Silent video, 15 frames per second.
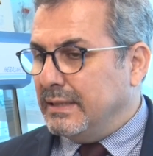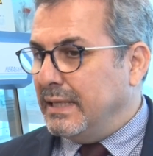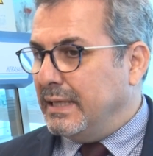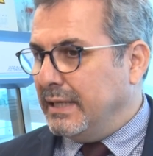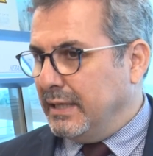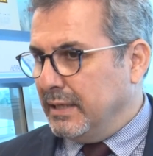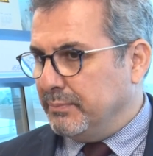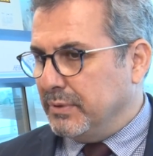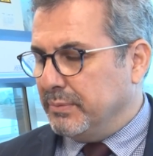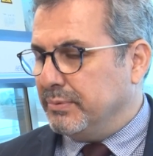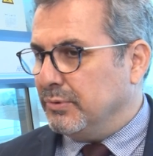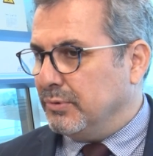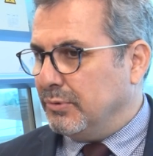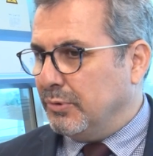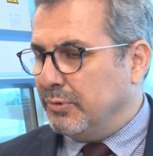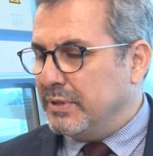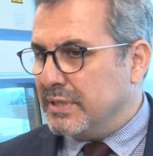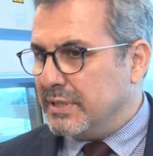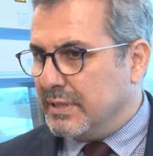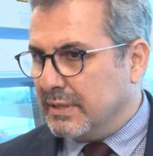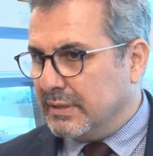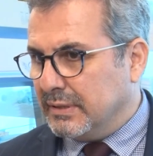deri yapıp o
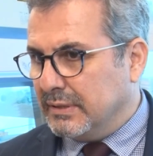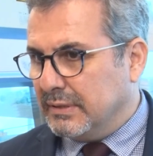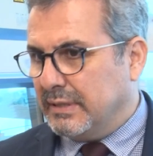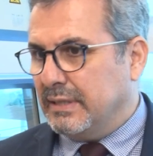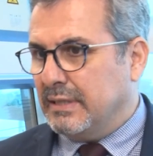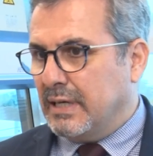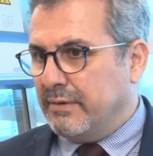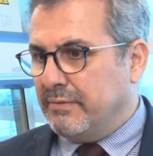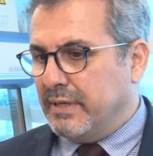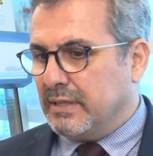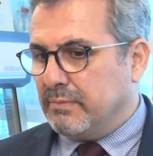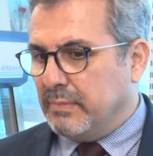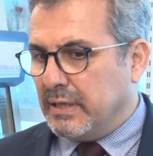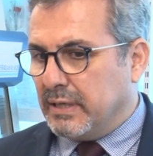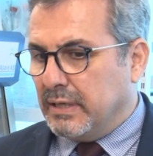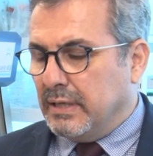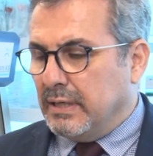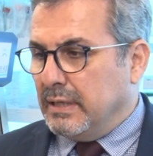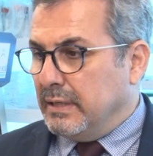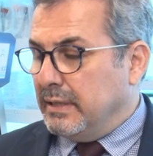insanı tedavi etmek